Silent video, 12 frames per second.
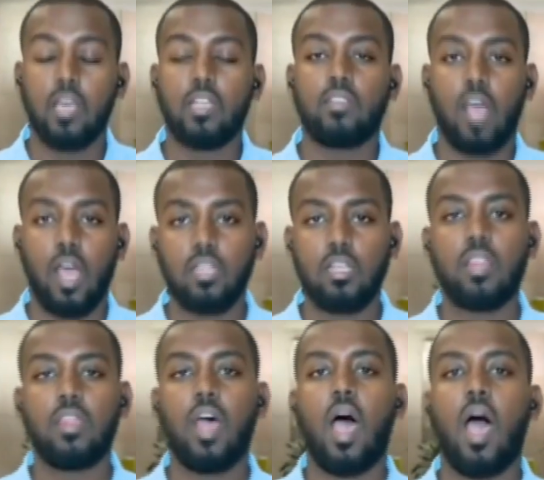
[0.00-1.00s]
تحدث
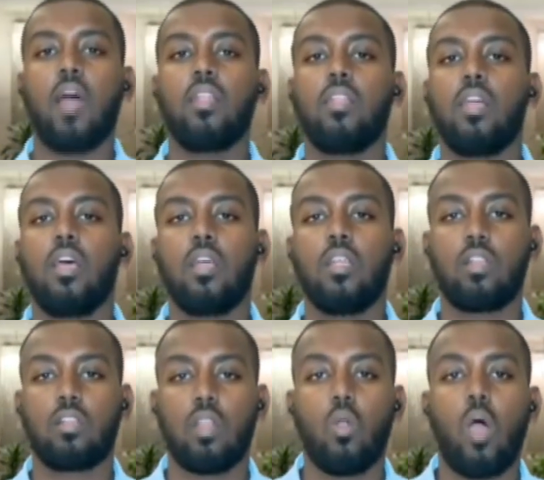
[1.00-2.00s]
عن
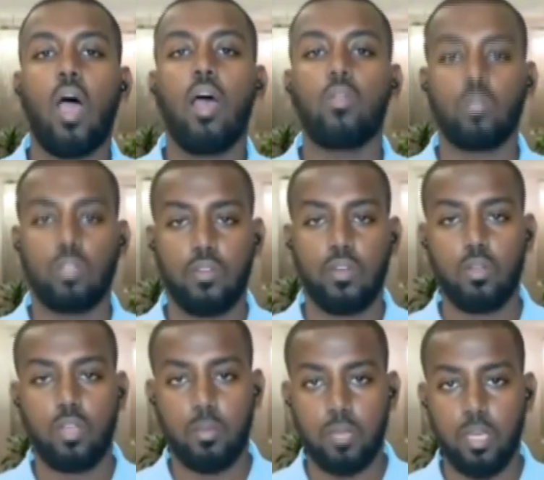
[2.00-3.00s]
تطلعات وتفاؤل
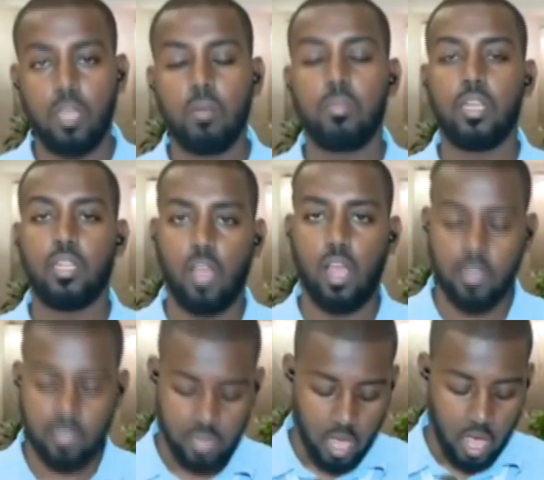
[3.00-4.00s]
كبير بنتائج
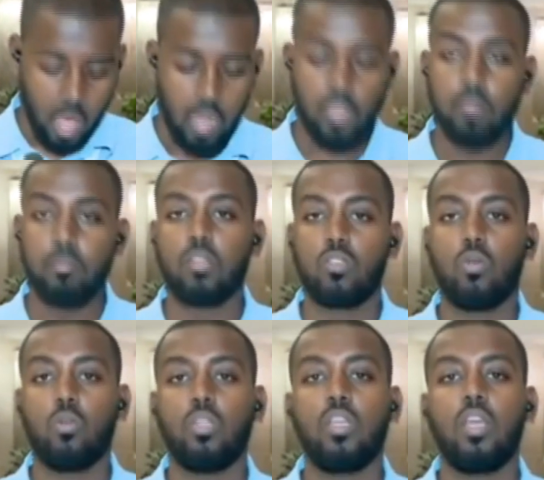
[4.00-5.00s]
القمة
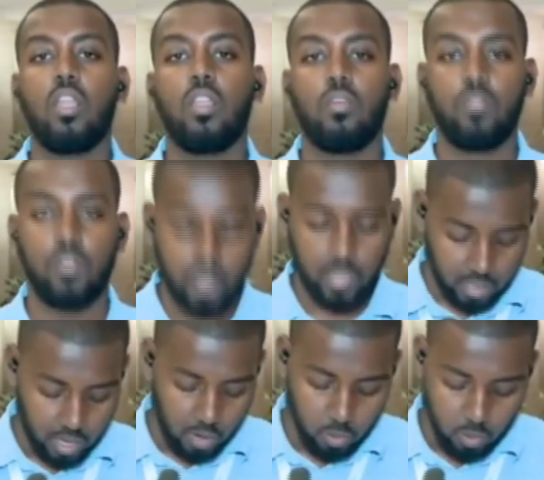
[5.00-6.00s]
السعودية الإفريقية
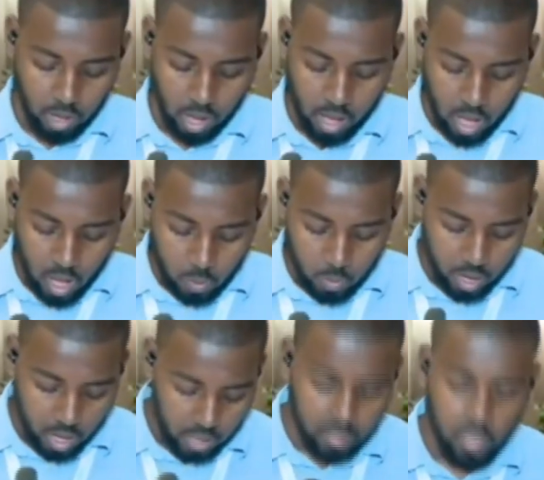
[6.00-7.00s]
الأولى
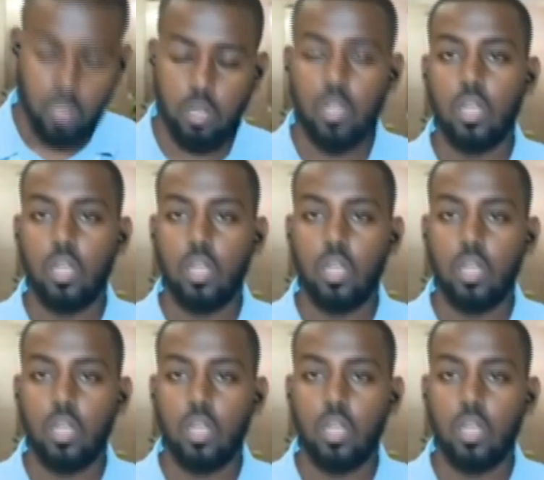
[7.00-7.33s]
وأيضا